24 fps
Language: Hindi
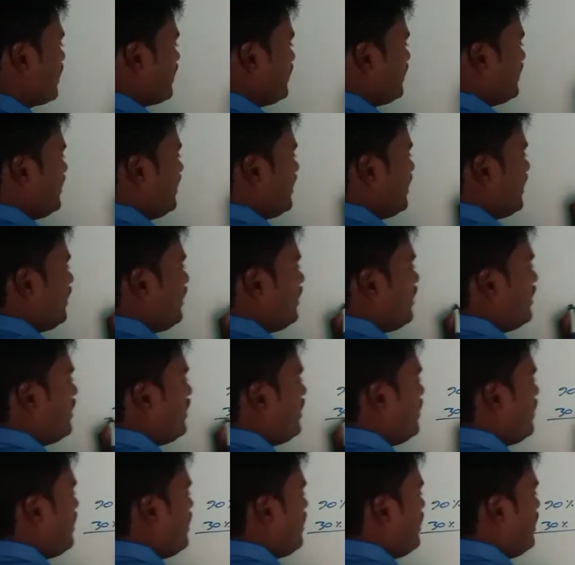करने तरीका
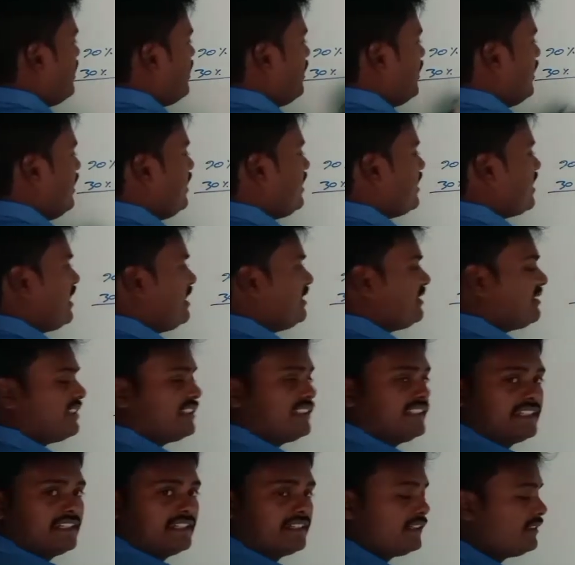इनका अंतर
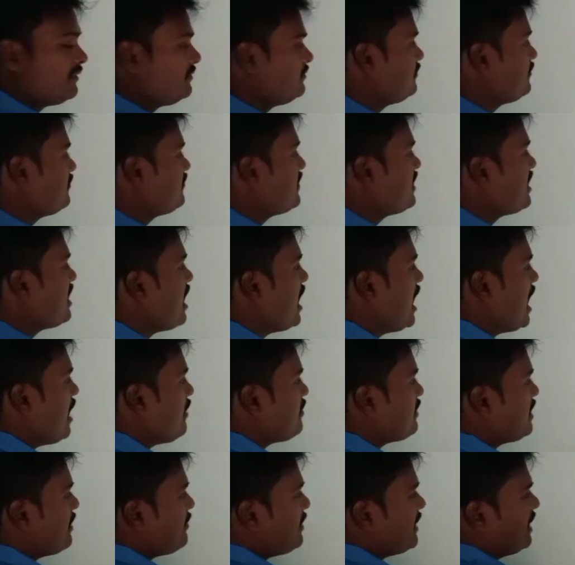देखेंगे
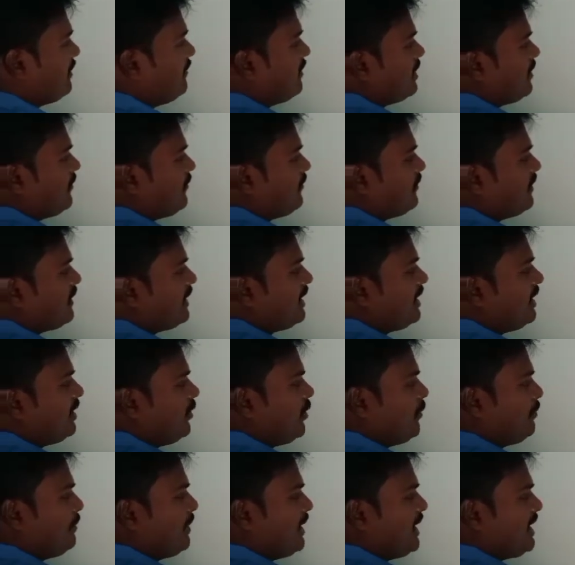अब यहाँ पर क्या हमारा फेल
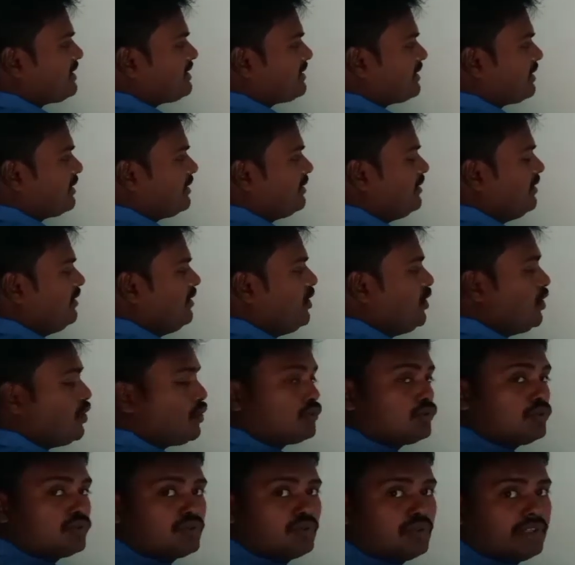और पास है
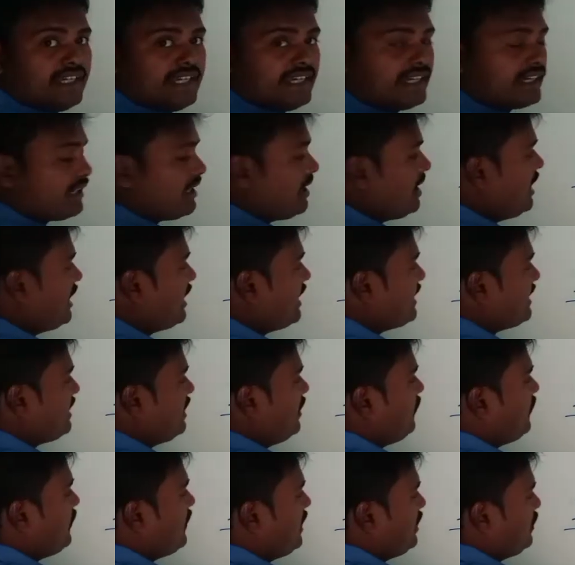तो जुड़े आएगा अगर
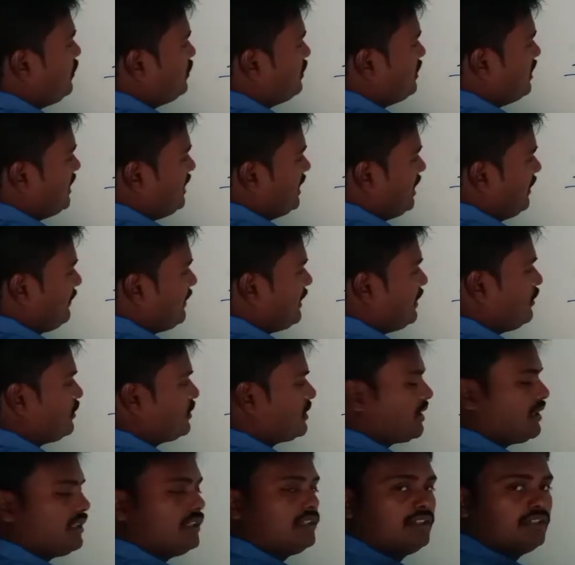यहाँ फेल होता यहाँ फेल
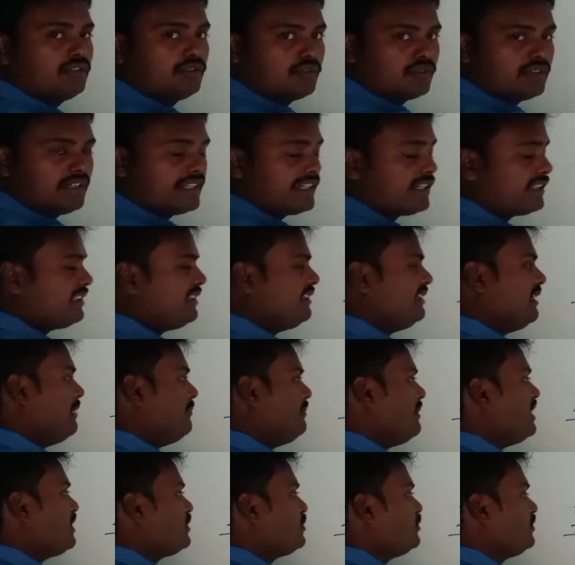होता तो घट जाता यहाँ
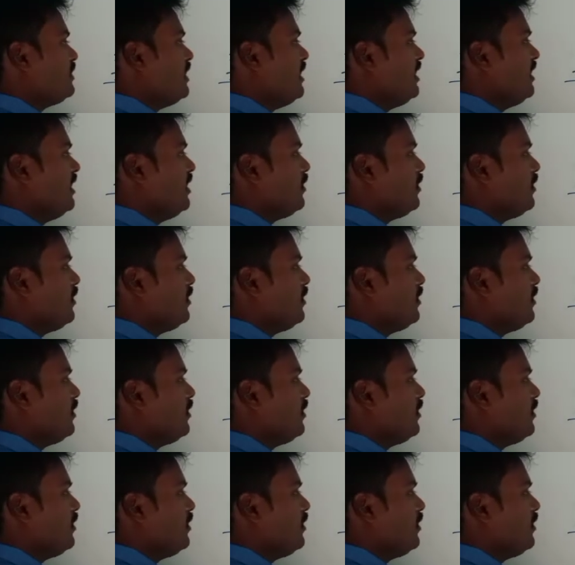पास होता